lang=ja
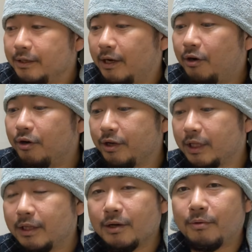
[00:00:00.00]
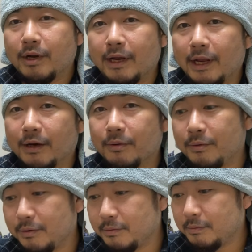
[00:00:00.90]
で、ああ、やったこれ、あ
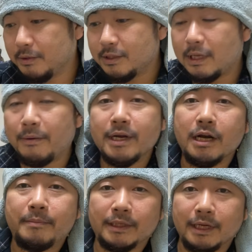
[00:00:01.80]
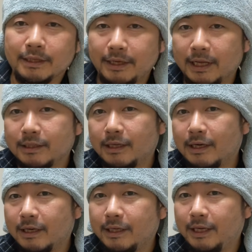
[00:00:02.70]
の、たまにあるパターンで、やった
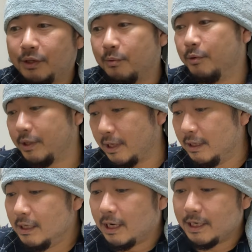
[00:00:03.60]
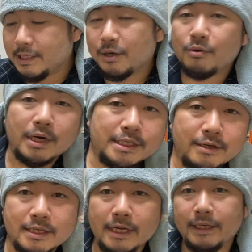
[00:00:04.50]
ラッキーと思って、あじゃあ交換して
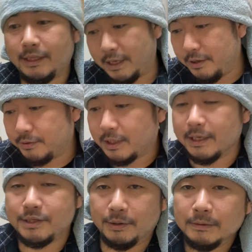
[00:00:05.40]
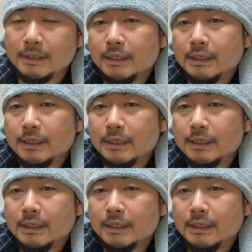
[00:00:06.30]
くださいって言ったんですよ。